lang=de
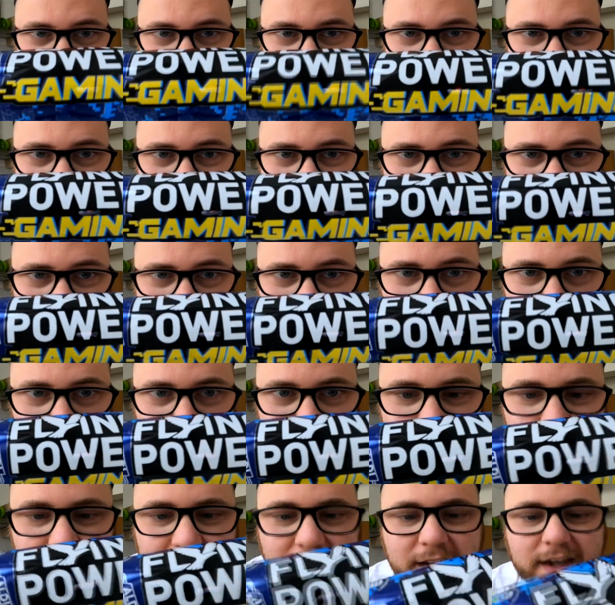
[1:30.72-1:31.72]

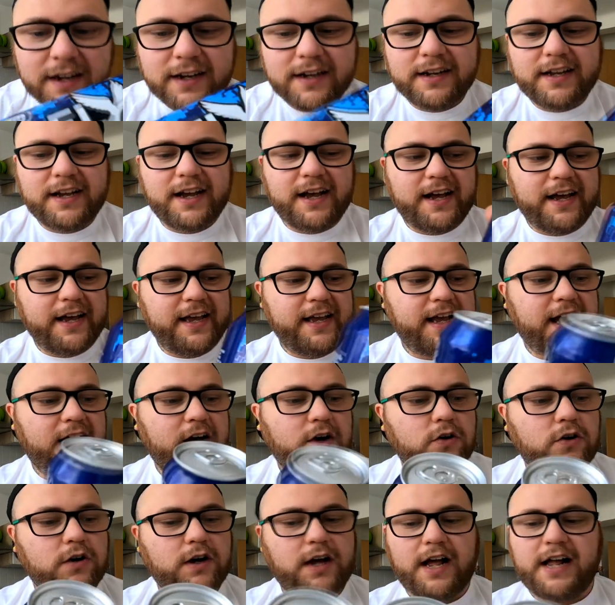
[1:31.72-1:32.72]
Heidelbeere Akai,
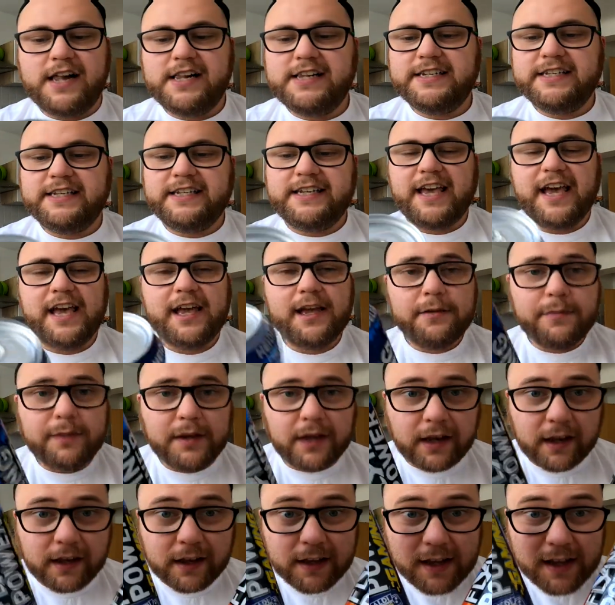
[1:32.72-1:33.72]
auch Aldi
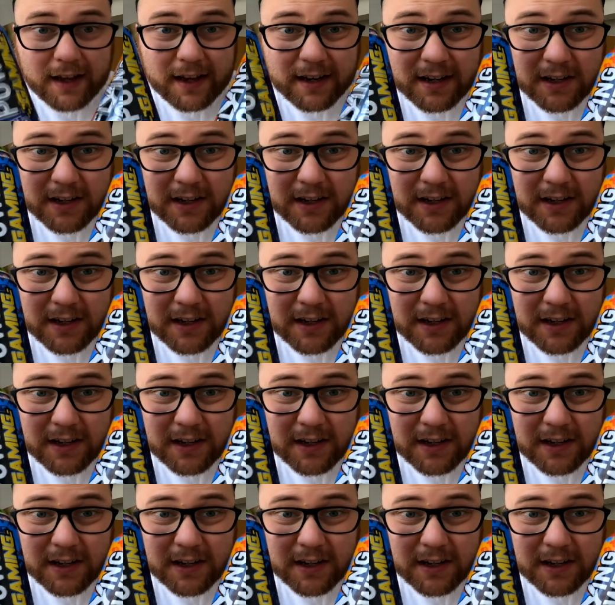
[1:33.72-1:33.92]
Gaming.